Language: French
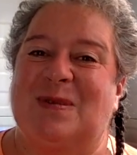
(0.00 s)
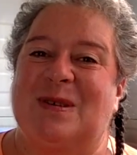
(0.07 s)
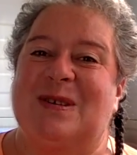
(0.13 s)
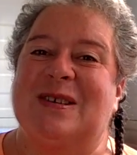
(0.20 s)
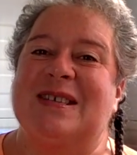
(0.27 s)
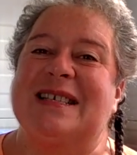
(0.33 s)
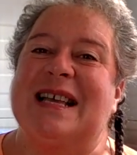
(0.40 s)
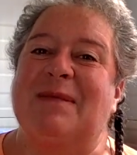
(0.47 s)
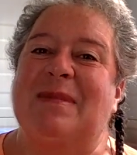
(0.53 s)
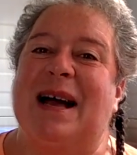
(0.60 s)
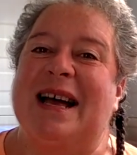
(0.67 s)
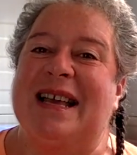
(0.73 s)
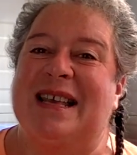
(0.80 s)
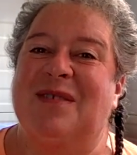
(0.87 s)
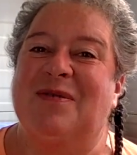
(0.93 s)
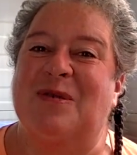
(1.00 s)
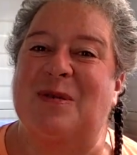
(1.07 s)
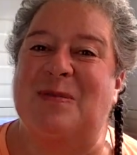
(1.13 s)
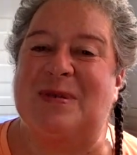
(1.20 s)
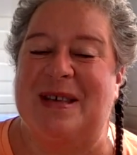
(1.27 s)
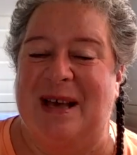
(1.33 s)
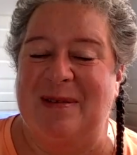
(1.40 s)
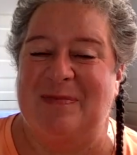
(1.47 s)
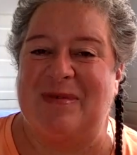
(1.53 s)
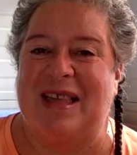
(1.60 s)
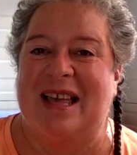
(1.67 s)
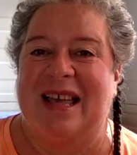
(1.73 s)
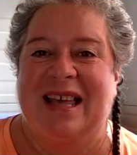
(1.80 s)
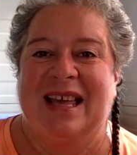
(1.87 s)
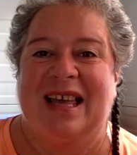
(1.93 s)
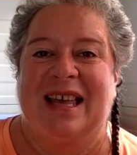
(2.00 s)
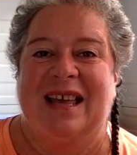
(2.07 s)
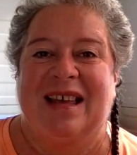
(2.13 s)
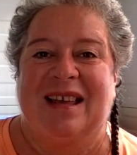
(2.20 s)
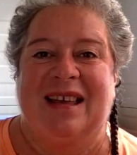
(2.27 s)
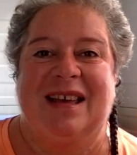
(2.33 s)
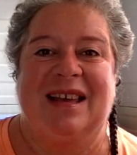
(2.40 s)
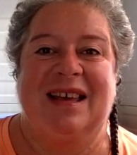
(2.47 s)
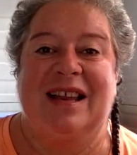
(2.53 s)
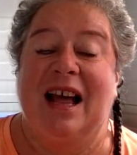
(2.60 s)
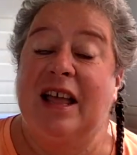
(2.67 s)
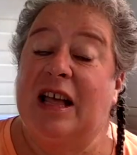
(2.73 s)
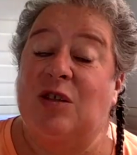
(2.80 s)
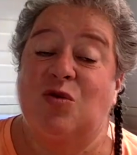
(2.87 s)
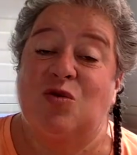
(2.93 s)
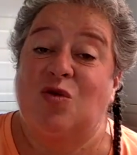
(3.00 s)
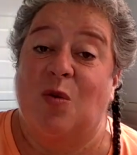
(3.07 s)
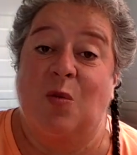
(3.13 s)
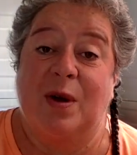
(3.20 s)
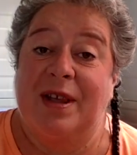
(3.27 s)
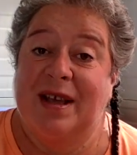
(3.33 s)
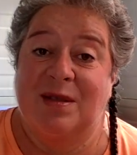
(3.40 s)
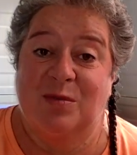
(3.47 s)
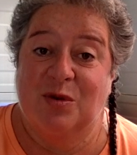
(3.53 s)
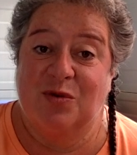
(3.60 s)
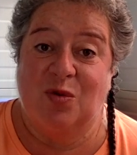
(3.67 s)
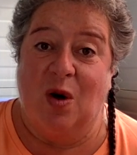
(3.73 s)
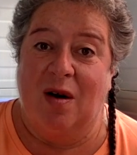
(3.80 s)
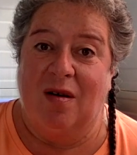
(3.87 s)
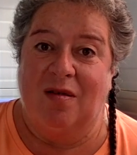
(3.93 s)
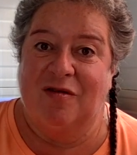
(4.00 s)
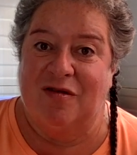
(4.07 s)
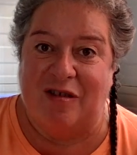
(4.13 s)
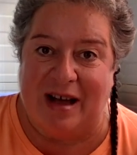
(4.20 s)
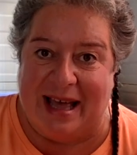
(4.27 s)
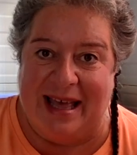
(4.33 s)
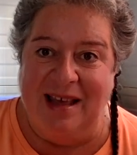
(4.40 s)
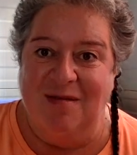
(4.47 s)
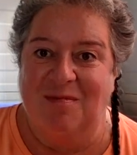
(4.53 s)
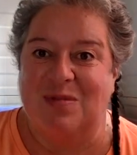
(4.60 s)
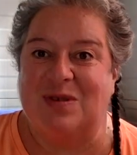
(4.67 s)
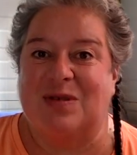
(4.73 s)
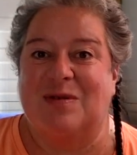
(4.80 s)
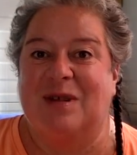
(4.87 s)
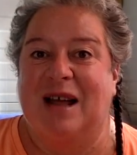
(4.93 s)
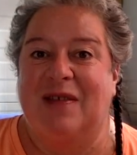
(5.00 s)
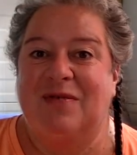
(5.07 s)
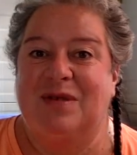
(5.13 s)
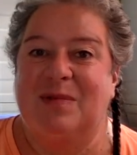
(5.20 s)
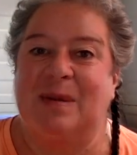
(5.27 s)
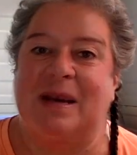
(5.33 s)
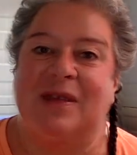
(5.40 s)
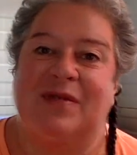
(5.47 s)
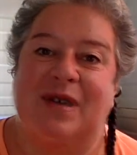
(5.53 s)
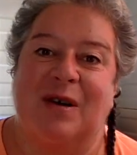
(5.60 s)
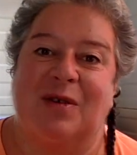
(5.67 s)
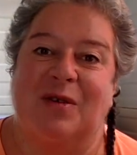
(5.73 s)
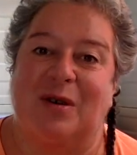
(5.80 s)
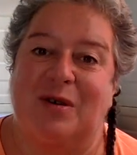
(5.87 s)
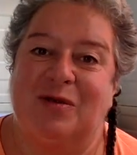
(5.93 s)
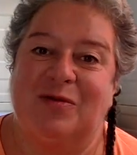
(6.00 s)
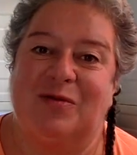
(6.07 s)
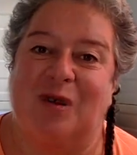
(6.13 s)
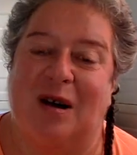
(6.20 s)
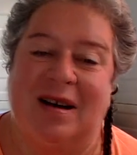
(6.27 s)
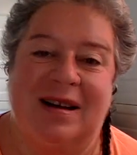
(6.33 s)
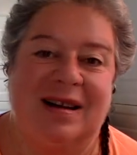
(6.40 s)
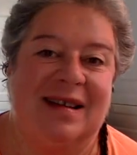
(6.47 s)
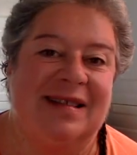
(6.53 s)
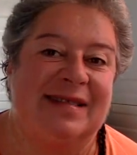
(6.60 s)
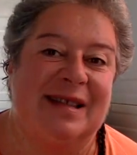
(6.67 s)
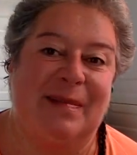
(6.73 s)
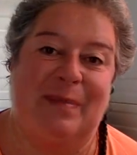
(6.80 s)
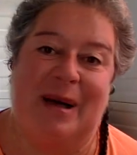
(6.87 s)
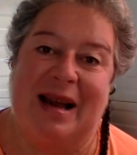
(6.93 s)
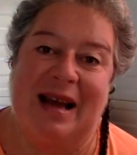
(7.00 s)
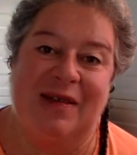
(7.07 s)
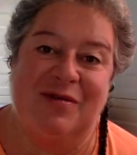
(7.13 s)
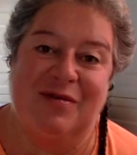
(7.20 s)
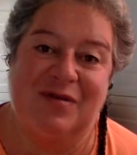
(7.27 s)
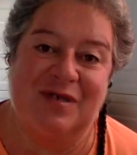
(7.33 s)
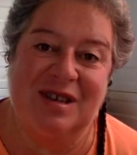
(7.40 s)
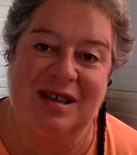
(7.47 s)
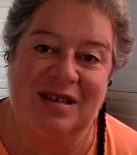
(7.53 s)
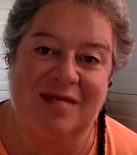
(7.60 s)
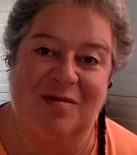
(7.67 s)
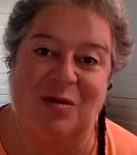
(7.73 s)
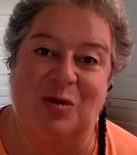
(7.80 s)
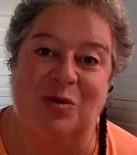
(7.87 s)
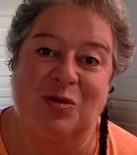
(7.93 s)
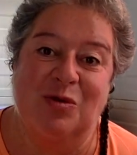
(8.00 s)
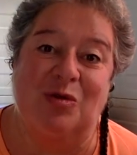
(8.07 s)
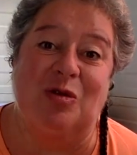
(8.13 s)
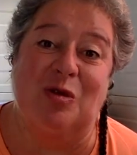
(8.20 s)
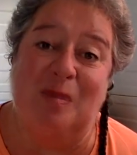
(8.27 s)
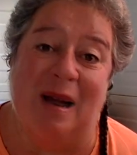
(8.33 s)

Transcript: pour que ça m'arrive bien. Et là, il y a toujours moyen de me voir en vrai, puisque la vie privée, encore une fois, n'est pas la vie de YouTube,